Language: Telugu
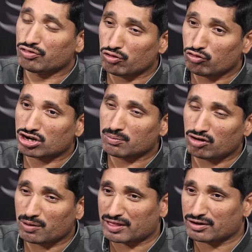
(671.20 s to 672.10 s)
ఎదురు
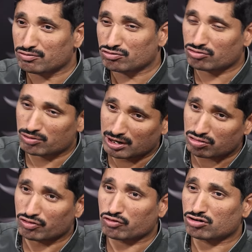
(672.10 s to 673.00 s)
కుటుంబంలో బ్రదర్ని చూసుకోవటండి
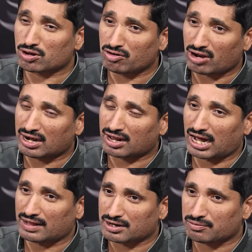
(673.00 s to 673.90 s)
సొంత కుటుంబంలో అన్నని
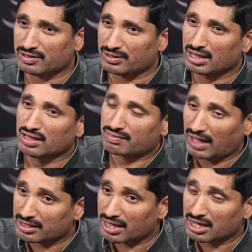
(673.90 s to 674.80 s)
కాదంటుంది
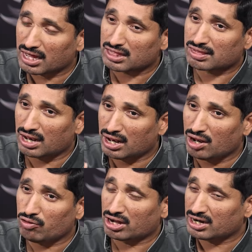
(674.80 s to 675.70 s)
సహజంగా
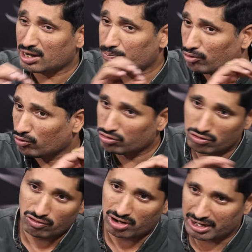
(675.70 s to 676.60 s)
చెల్లెళ్ళు అన్నని ఎప్పుడు
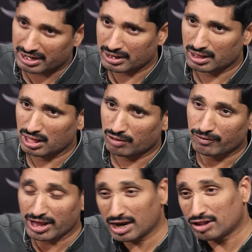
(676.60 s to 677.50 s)
వదులుకోరండి
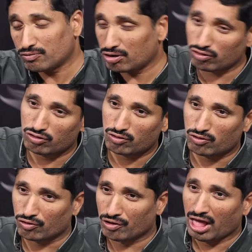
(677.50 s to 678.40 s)
వీలైనంత వరకు
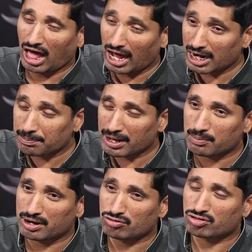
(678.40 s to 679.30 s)
వదులుకోడు hmm. ఆడపిల్ల
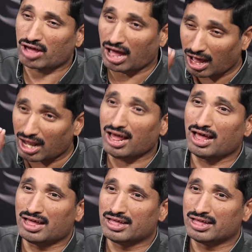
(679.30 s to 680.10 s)
మనసు చాలా